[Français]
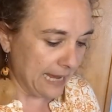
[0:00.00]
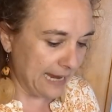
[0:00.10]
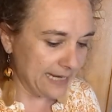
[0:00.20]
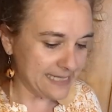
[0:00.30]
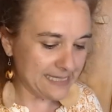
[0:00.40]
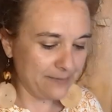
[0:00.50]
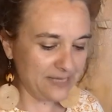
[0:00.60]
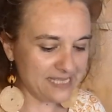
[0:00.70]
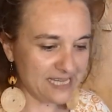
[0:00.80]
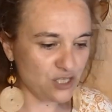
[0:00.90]
Allez, c'est le
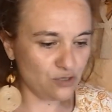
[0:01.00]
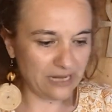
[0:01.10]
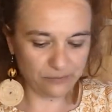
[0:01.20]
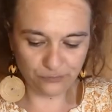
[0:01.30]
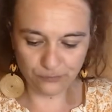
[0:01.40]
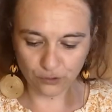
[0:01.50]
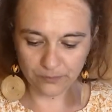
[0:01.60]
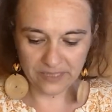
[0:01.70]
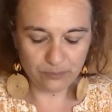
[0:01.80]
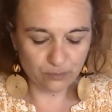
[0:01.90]
message de la
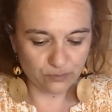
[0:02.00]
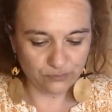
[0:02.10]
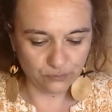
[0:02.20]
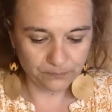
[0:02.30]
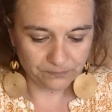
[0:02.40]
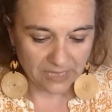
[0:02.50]
fourmi pour vous.